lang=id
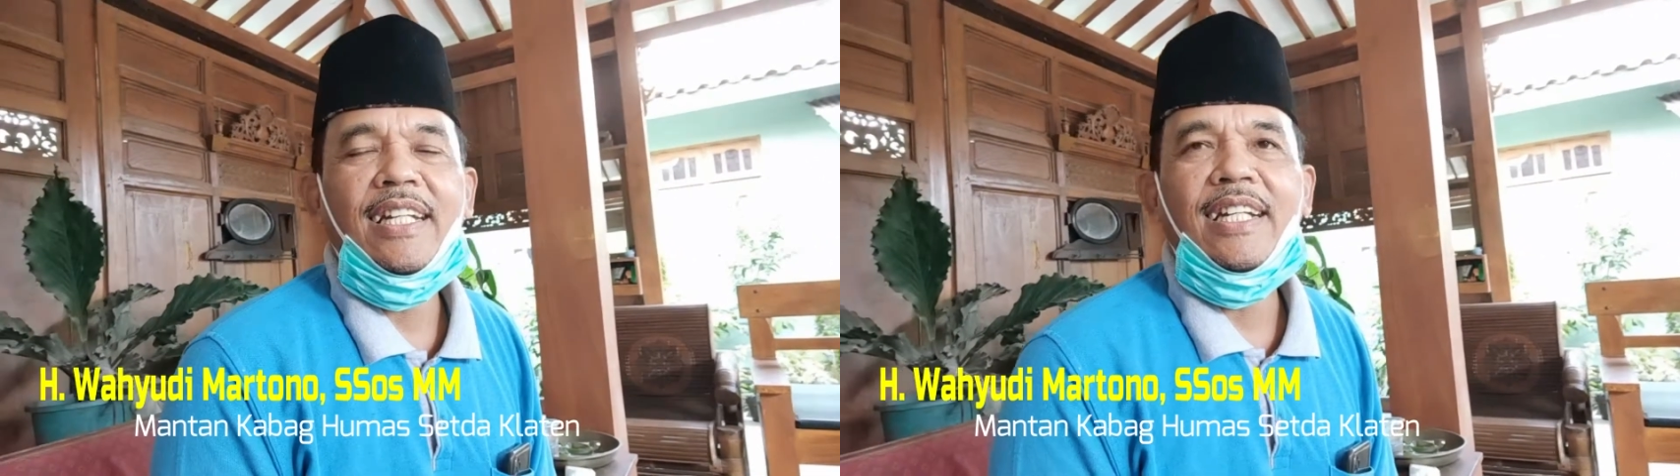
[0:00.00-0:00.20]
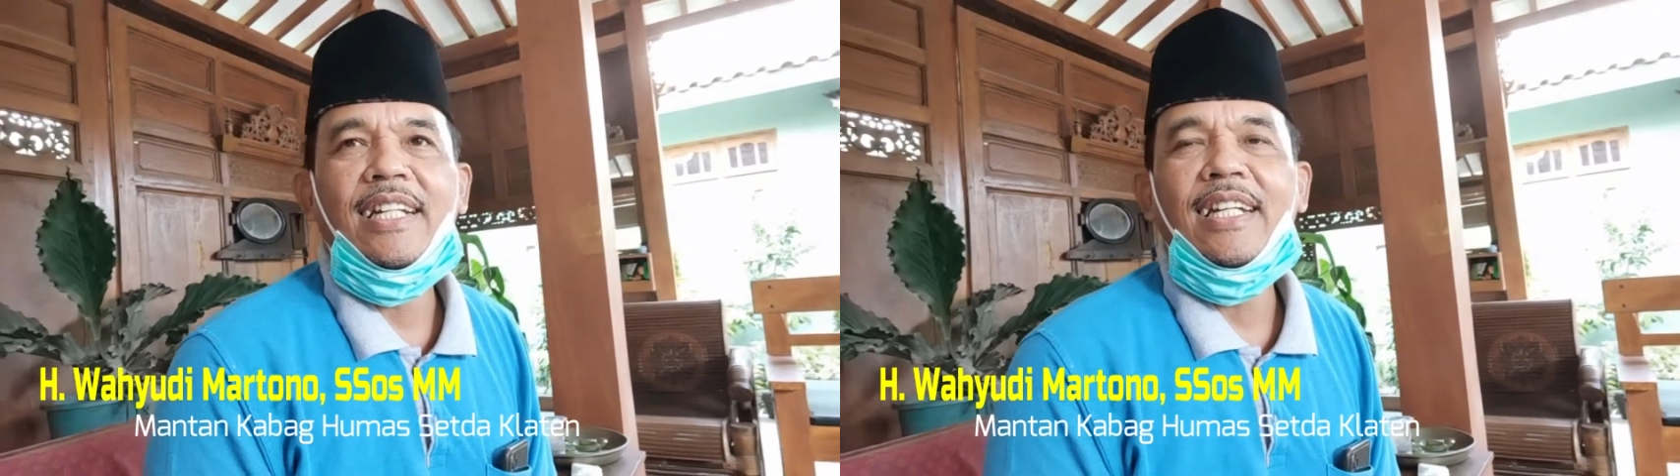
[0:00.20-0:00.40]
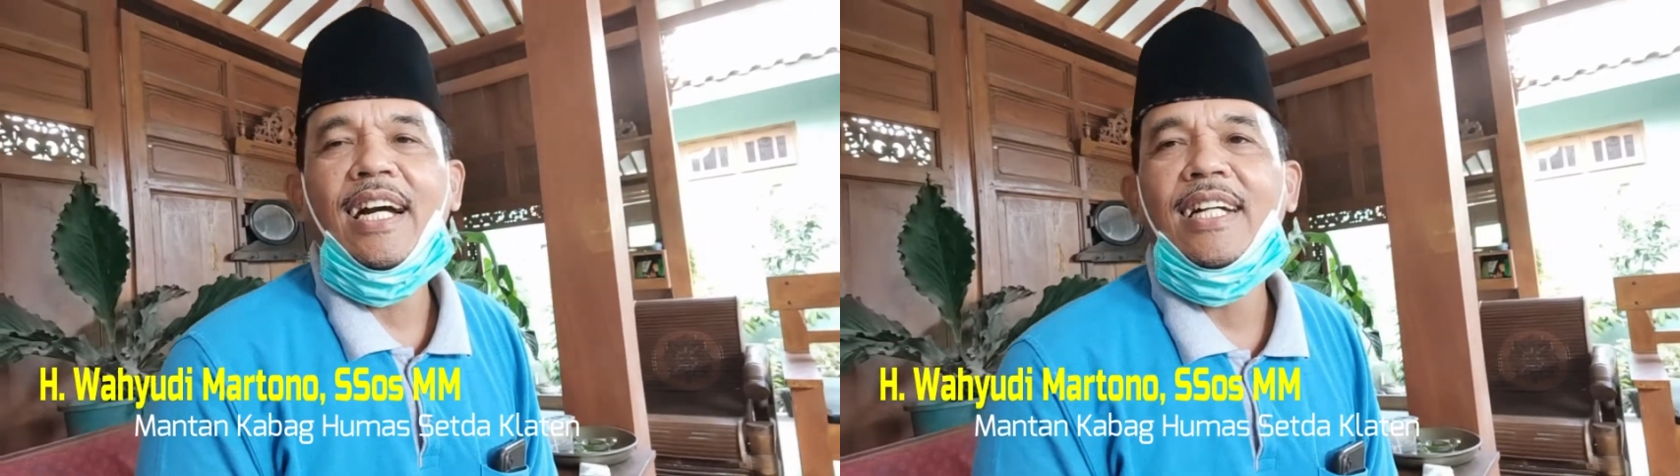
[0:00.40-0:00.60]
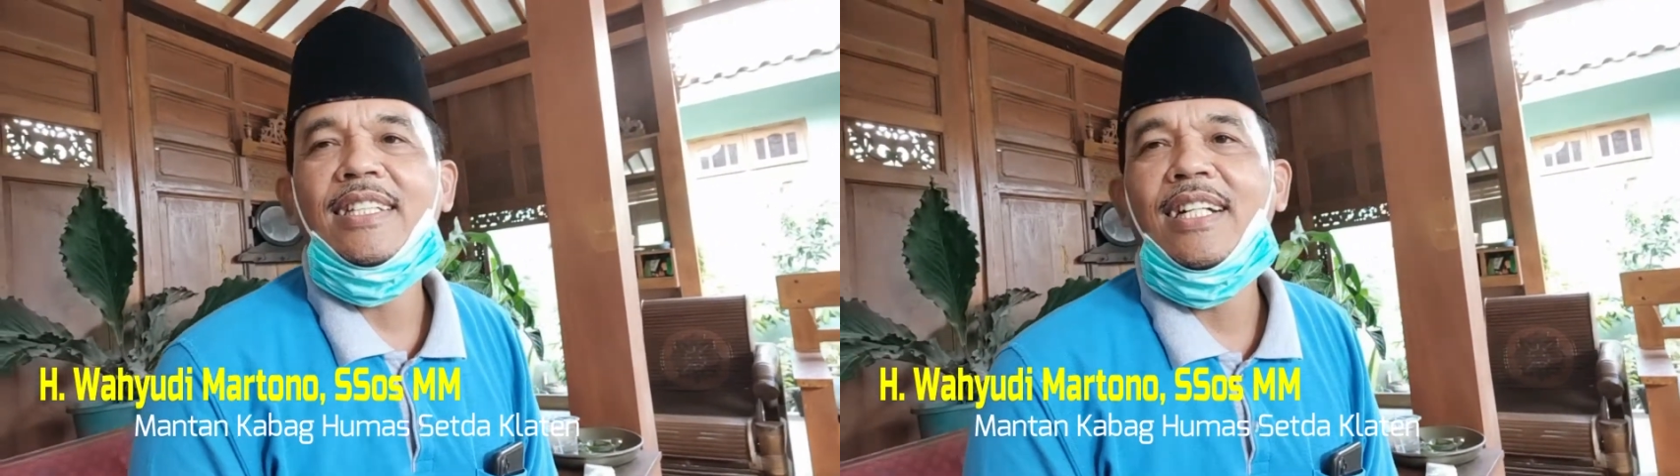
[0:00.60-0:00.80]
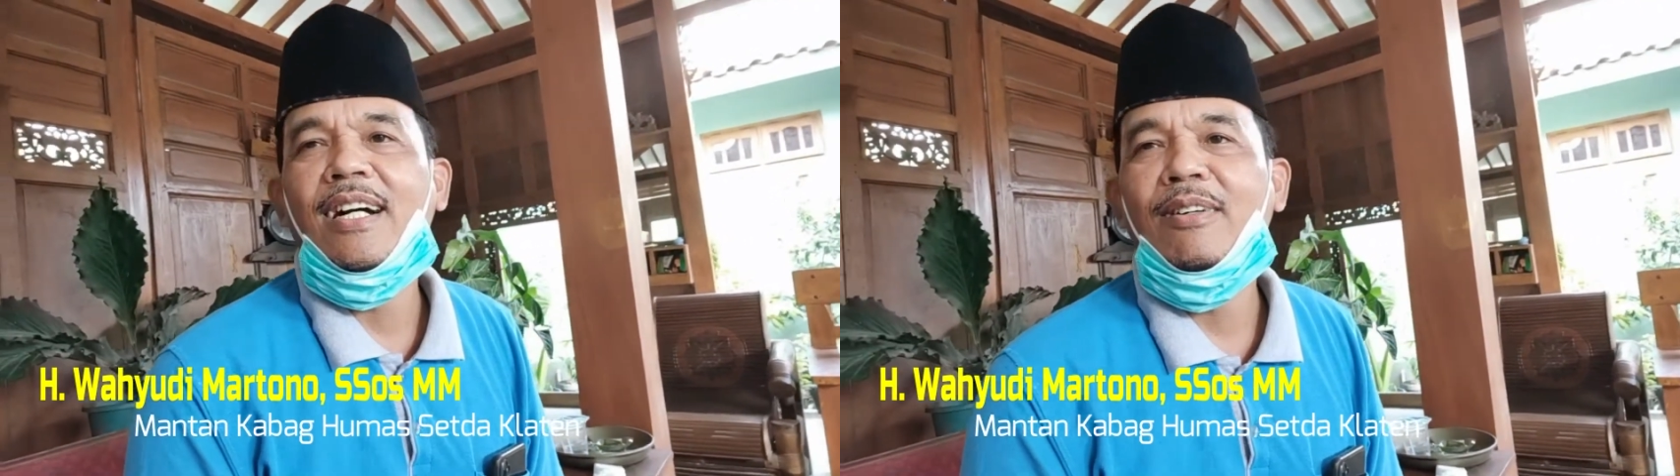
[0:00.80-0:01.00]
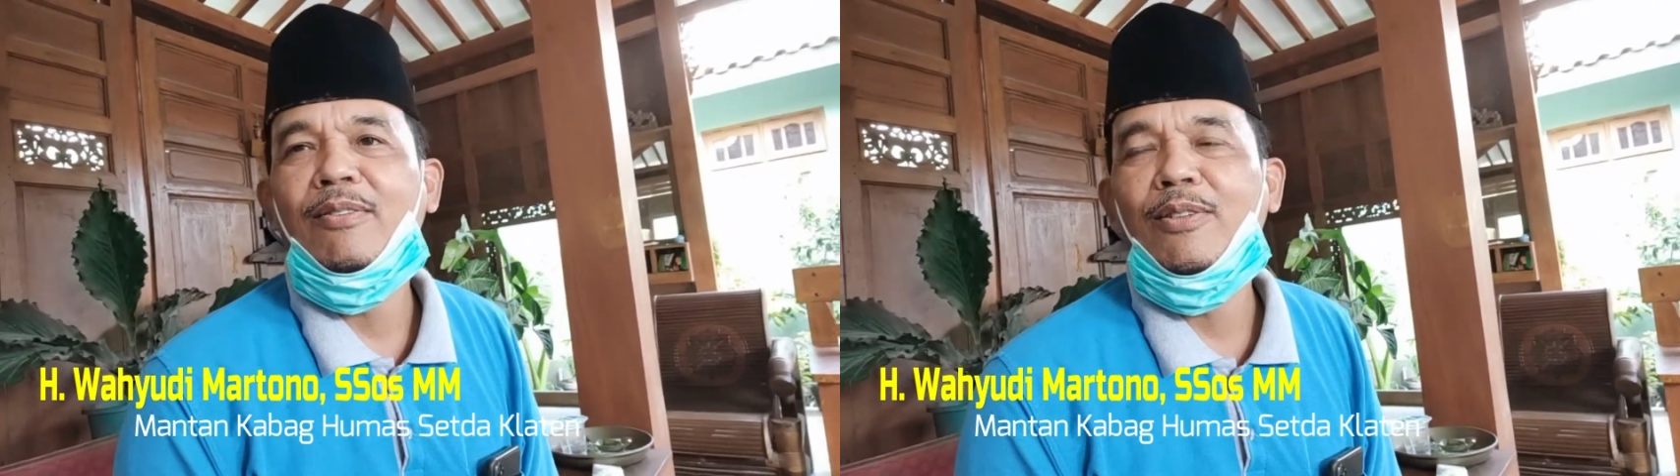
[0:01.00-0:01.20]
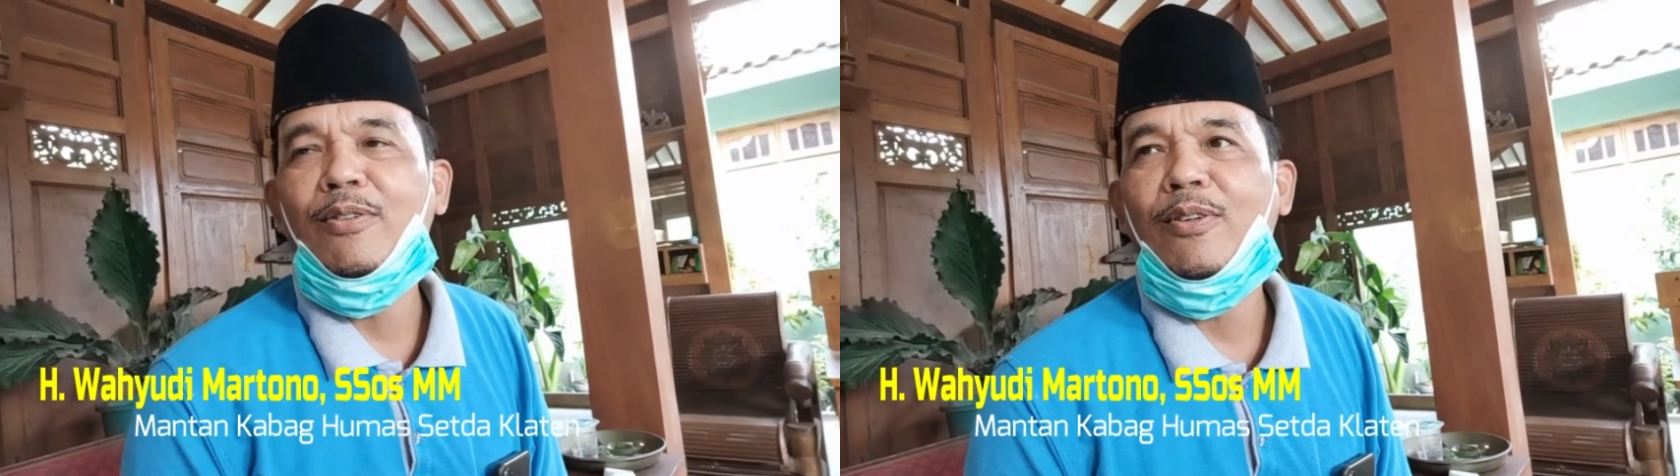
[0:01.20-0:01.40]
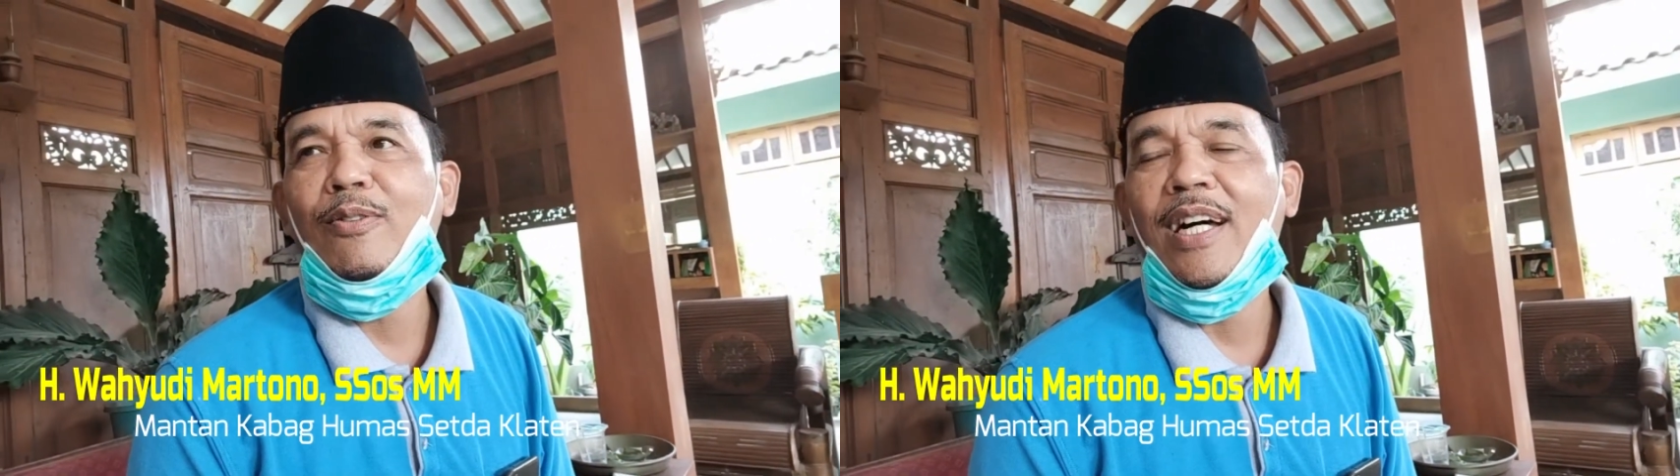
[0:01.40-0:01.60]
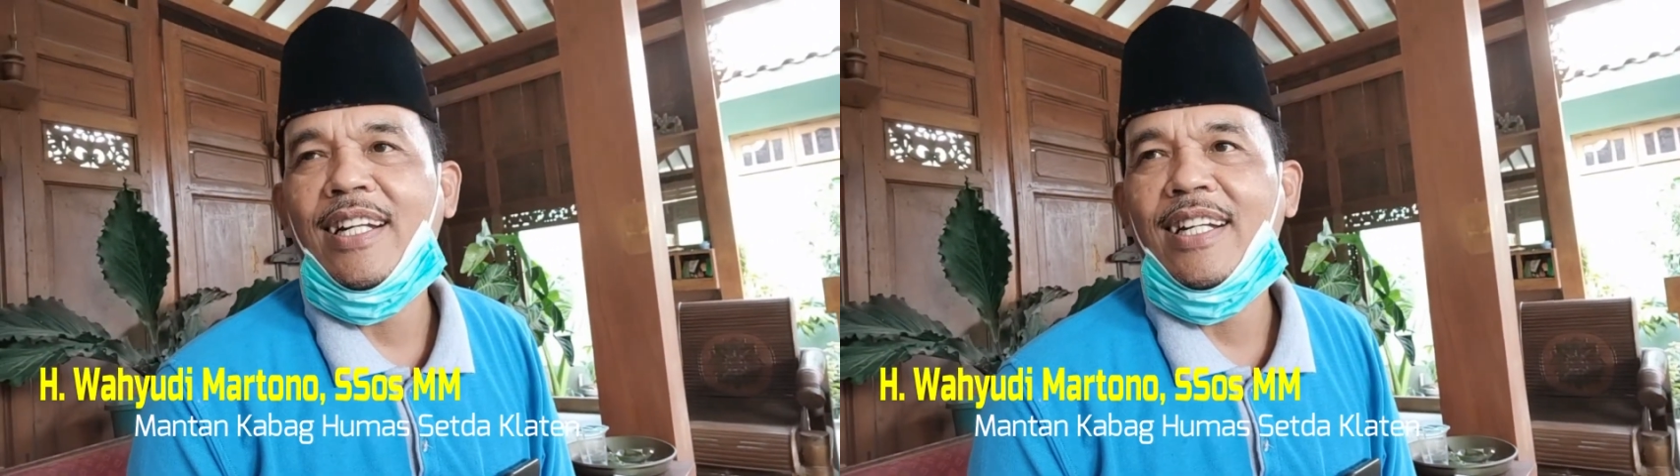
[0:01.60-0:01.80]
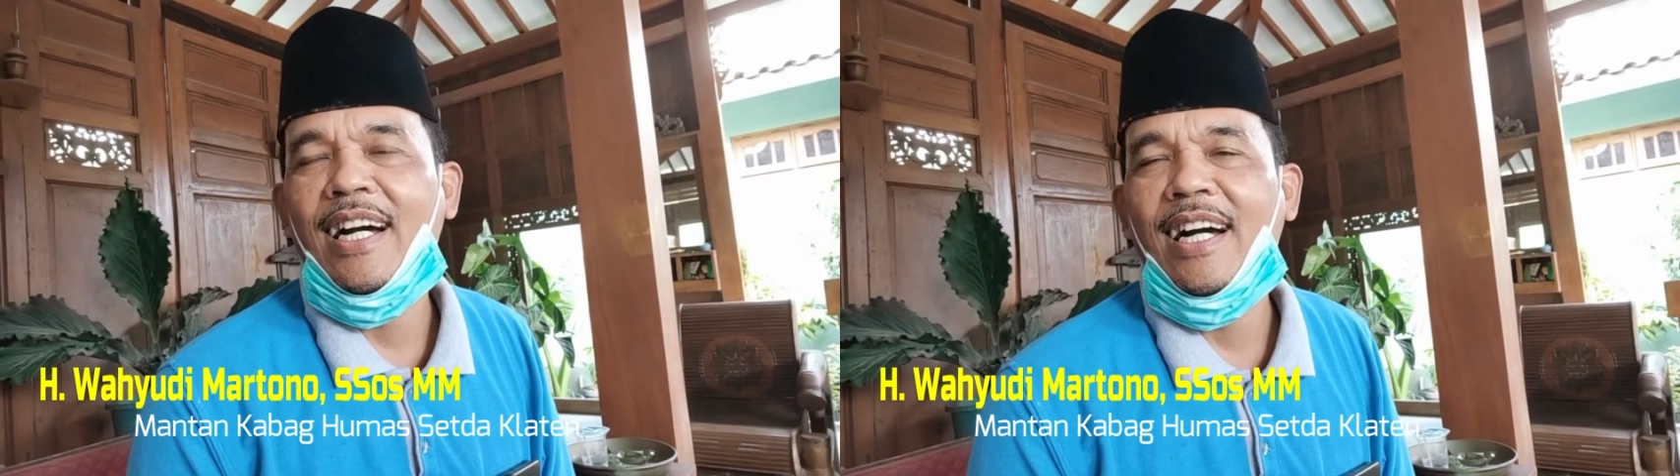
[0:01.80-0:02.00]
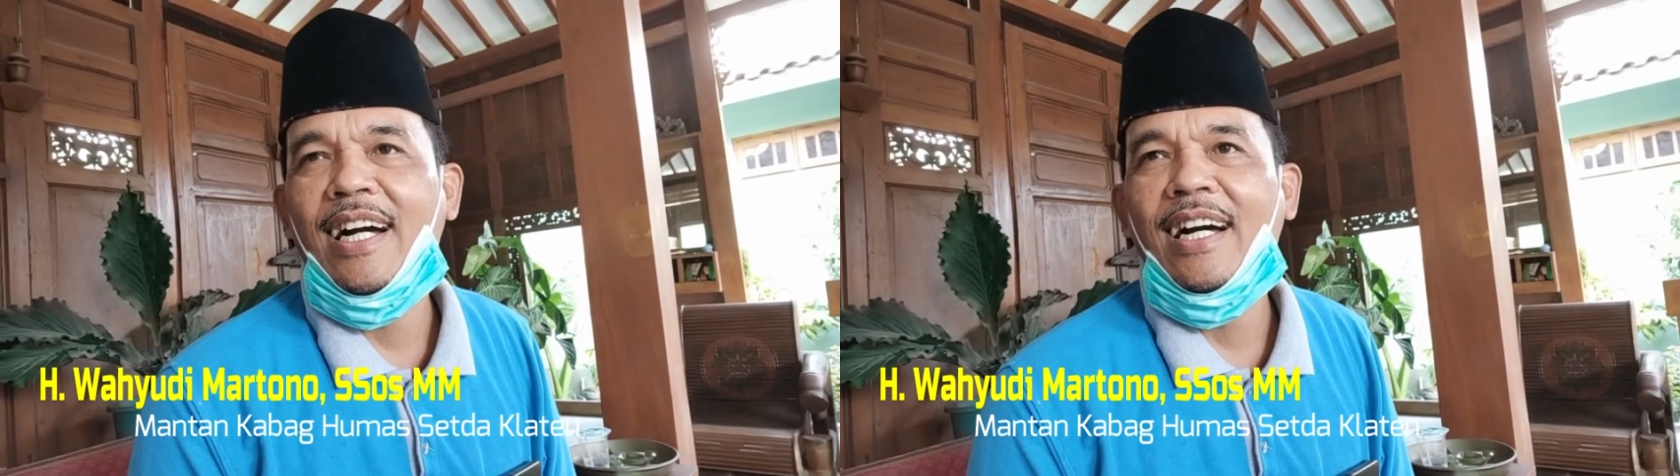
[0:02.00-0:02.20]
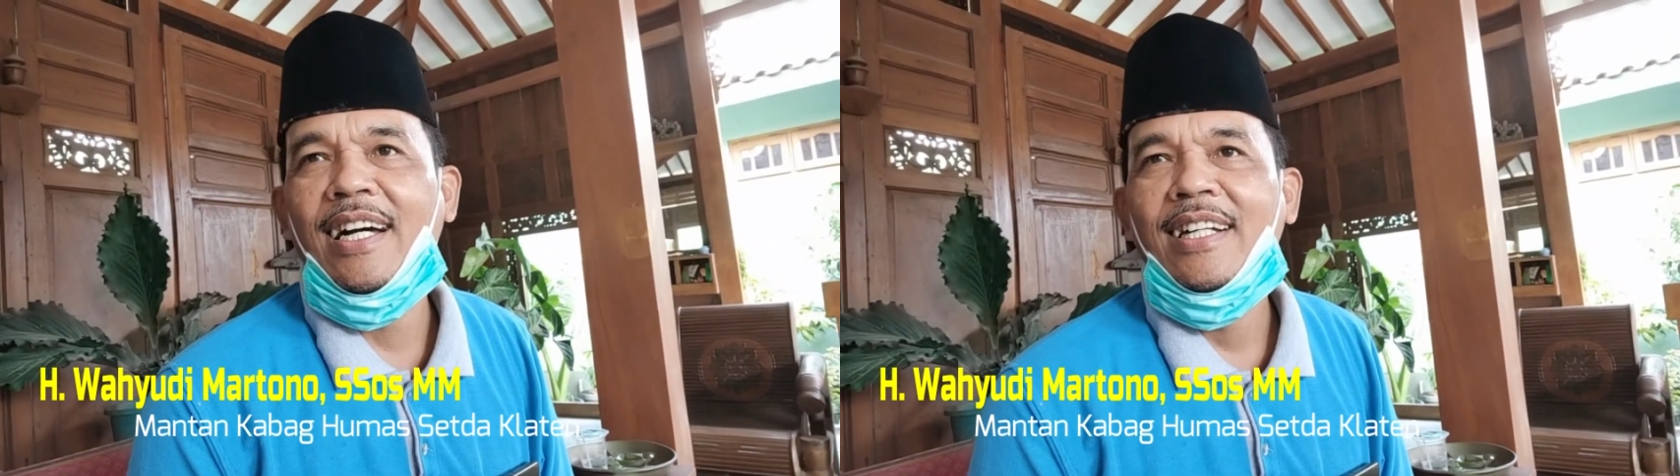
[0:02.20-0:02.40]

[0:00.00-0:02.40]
ini hanya untuk keluarga